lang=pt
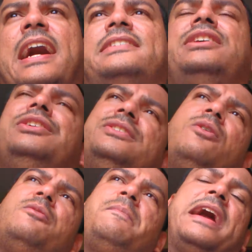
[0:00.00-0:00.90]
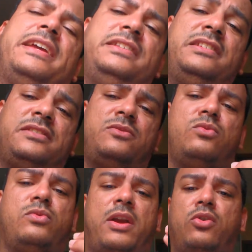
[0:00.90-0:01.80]
assim, são países
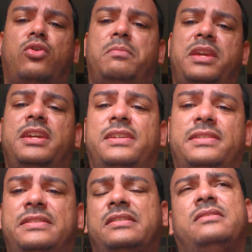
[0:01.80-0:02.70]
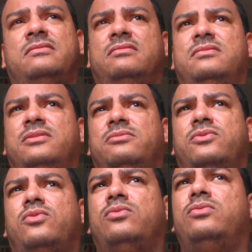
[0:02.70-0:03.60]
com economias,
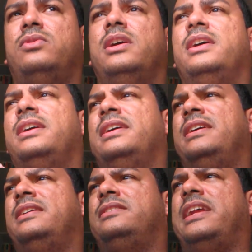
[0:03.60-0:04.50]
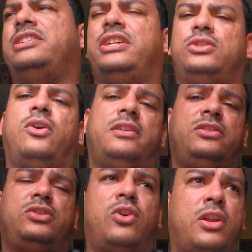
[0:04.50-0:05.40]
com
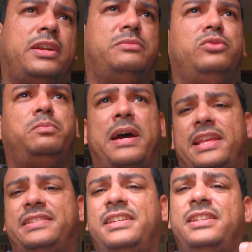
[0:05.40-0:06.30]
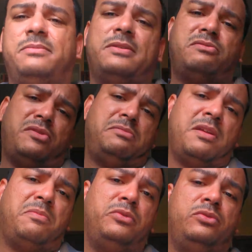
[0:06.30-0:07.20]
trajetórias históricas muito parecidas, mas ao mesmo
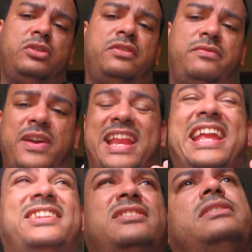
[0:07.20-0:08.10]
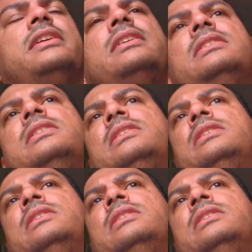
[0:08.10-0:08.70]
tempo muito diferentes, né?